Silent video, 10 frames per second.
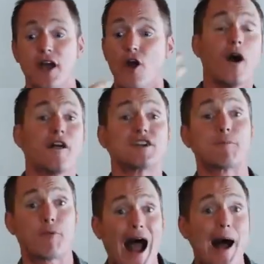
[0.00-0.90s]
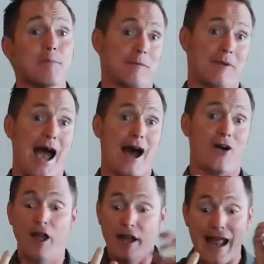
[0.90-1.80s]
Bem, existe um problema
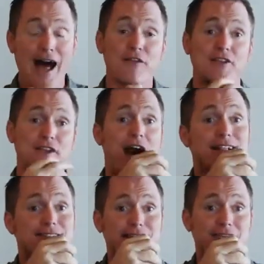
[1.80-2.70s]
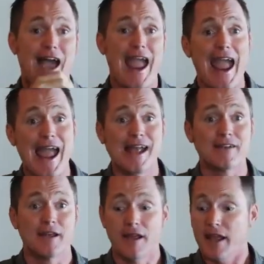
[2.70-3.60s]
agora. Agora que as nozes estão na
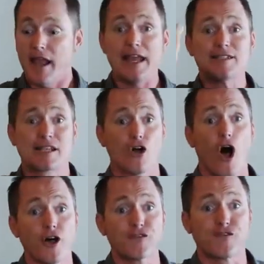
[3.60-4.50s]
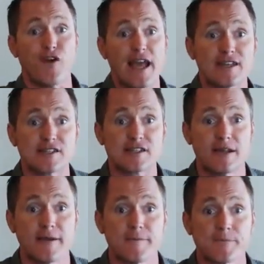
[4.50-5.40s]
mão, com seu pulso
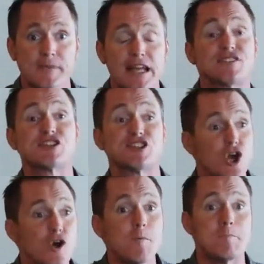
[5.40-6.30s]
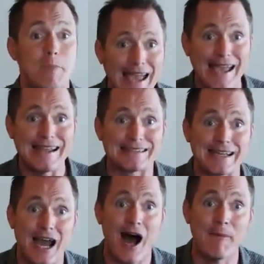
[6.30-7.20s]
fechado, é muito grande
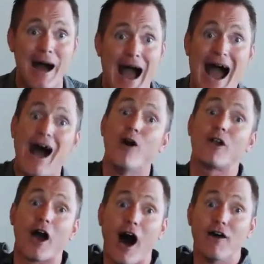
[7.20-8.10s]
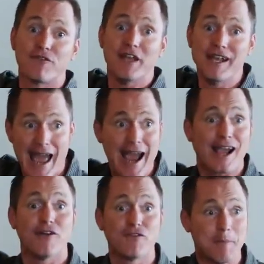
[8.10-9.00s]
para sair do gargalo da
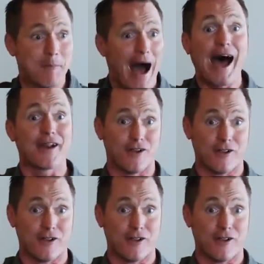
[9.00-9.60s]
garrafa.